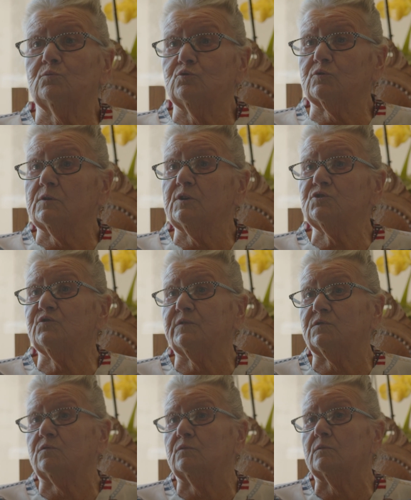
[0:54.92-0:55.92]
dos clientes,
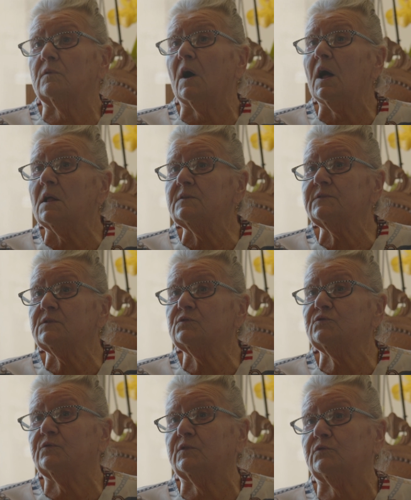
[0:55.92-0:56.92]
faziam
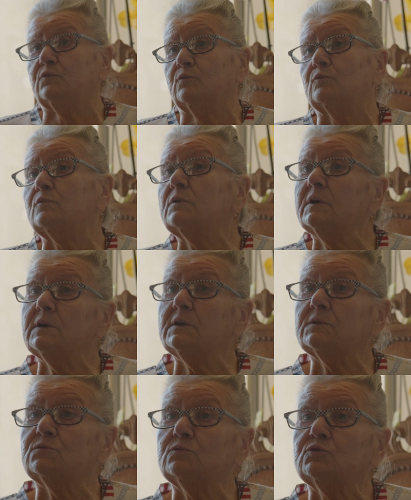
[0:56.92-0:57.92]
calças, faziam
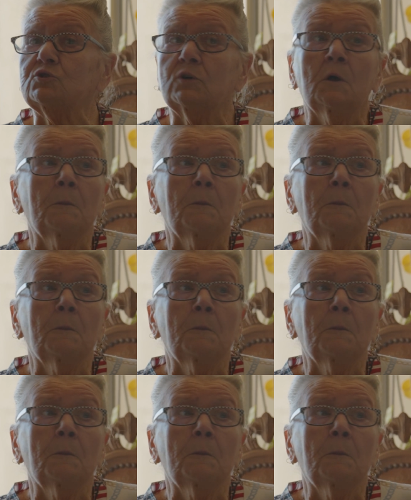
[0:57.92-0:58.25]
coletes,